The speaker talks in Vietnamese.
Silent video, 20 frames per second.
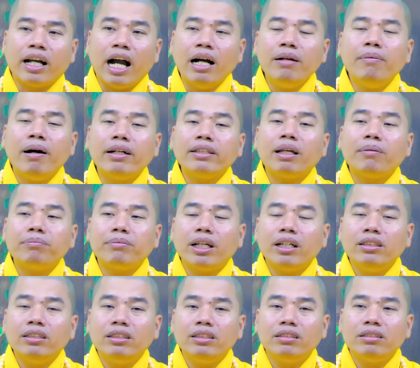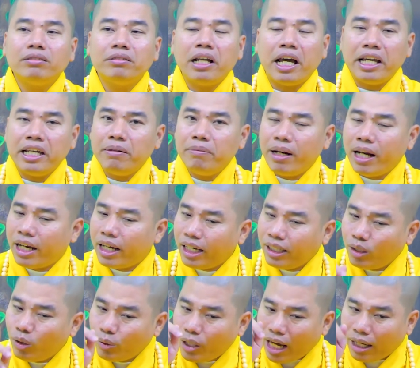cởi mở tâm tư. Đây mới là
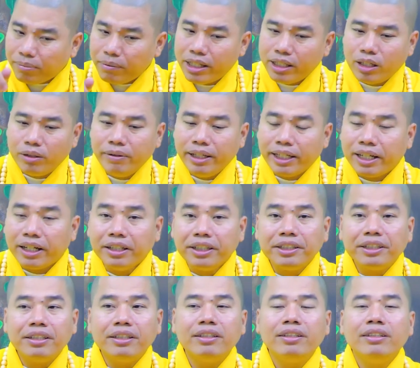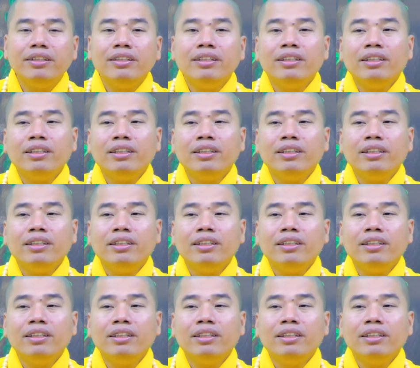cái chỗ đặc biệt của bị cười nữa.